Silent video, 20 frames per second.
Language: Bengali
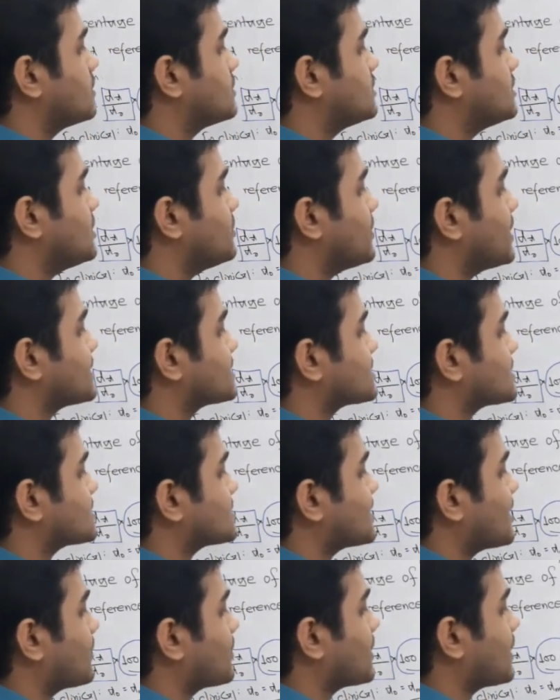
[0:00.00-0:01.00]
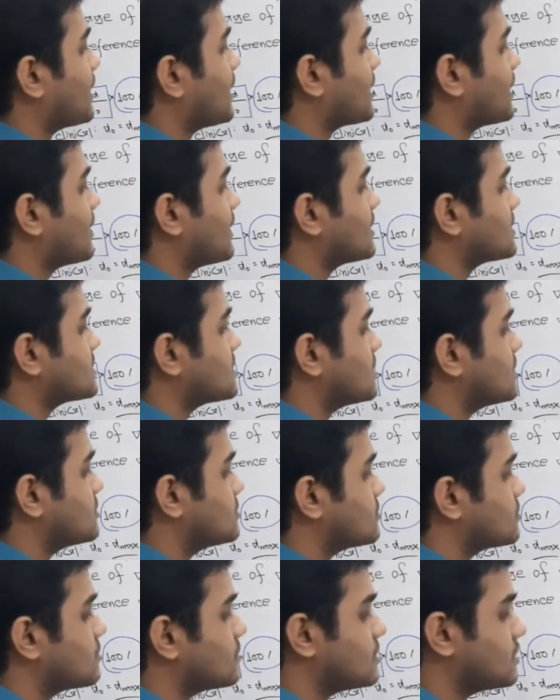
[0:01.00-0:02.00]
ডি ম্যাক্সটা সামনে আগে আসে এই
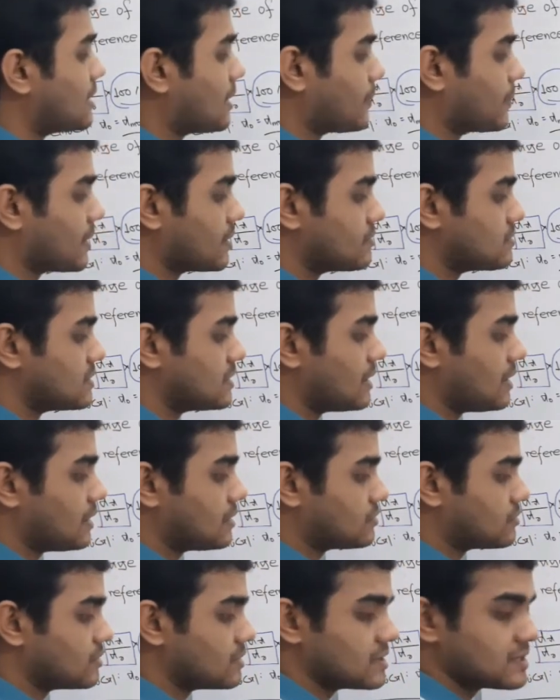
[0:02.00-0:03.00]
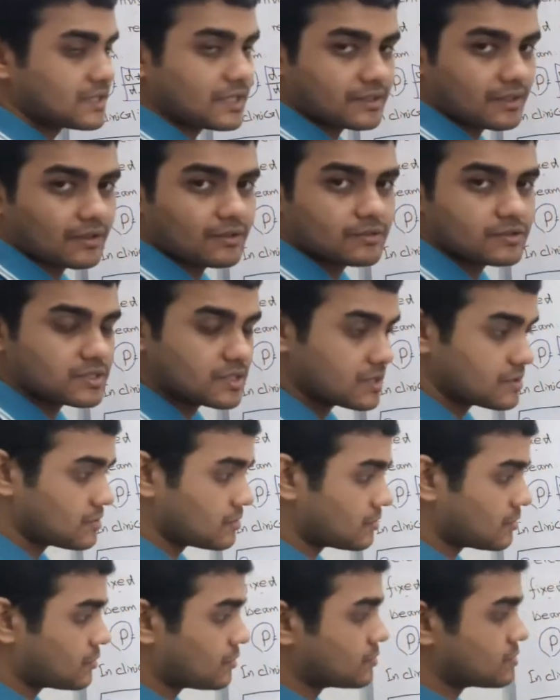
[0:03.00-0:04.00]
জন্যই যে আপনার যে ইলেকট্রন স্ক্যাটার হচ্ছে এই
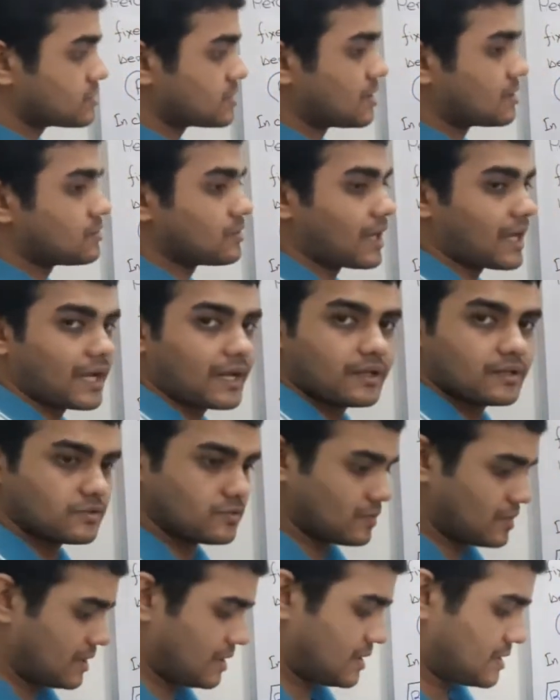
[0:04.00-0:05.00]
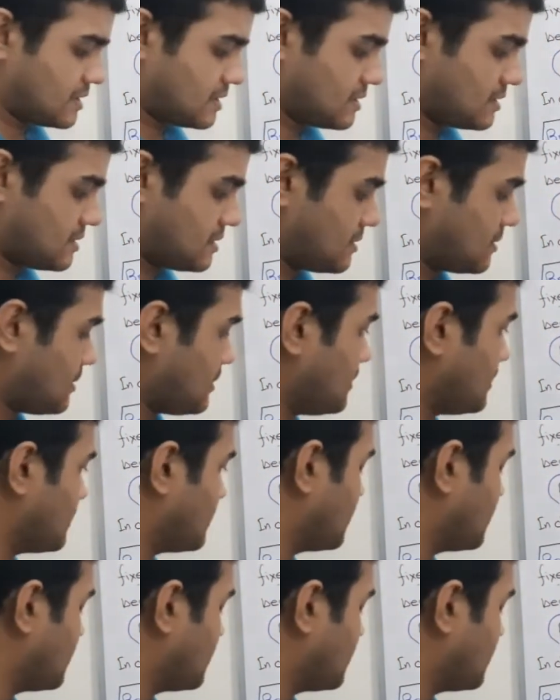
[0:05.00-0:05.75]
জন্য ডোজটা একটু আগায় চলে আসতেছে হ্যাঁ